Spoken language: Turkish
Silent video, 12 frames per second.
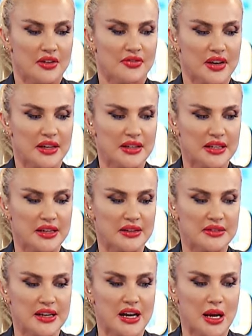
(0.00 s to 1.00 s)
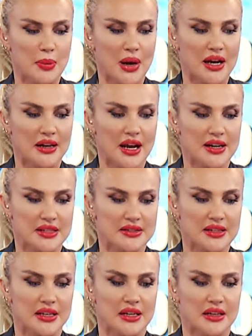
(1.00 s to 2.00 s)
Ve yine diğer haberlerde
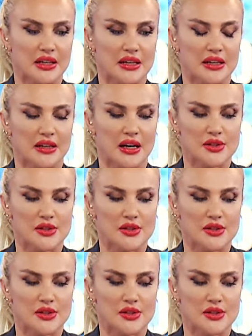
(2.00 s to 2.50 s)
de e,